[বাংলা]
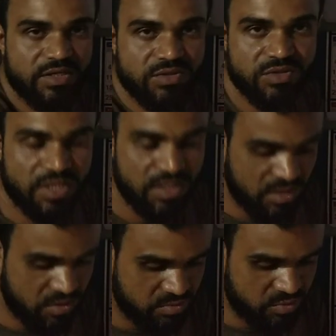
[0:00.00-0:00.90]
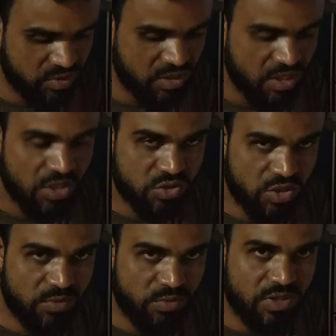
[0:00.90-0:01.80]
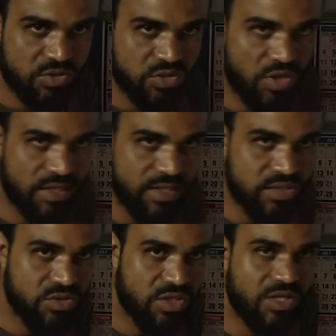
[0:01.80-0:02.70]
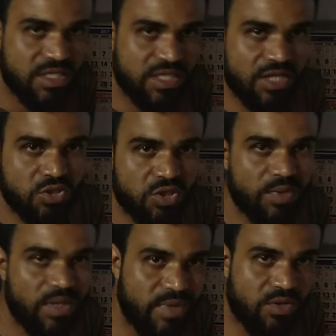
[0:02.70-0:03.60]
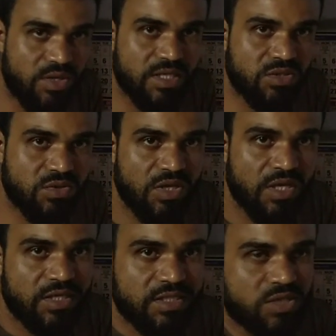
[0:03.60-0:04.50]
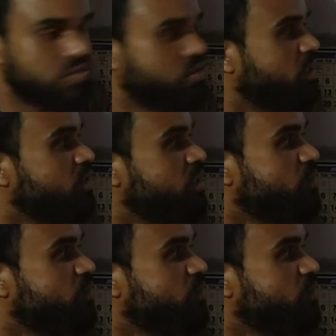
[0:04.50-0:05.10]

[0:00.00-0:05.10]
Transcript: থাকতো সাতের পরে ছয়ের পরে যদি সংখ্যা থাকতো তাহলে সেটা আসন্ন মান বার করা যেত যেহেতু ছয় ঘর